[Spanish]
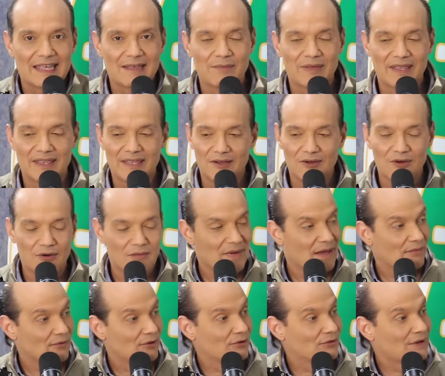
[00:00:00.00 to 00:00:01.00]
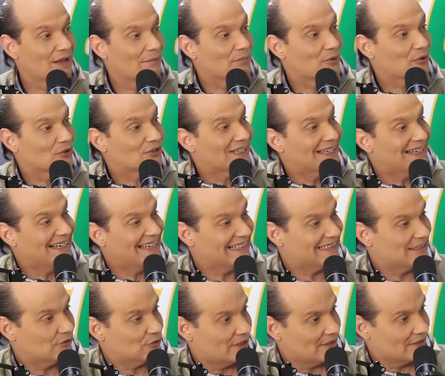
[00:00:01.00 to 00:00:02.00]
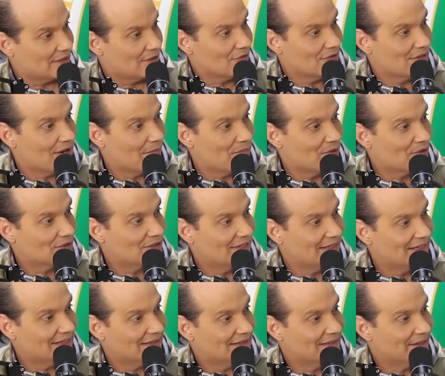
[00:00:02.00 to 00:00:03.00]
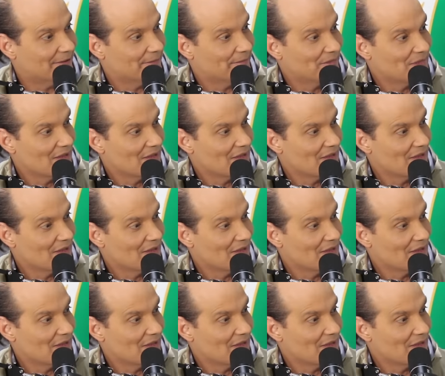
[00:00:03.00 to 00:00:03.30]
y me dijo, me habló de una proxeneta. ¿Usted sabe lo que una proxeneta?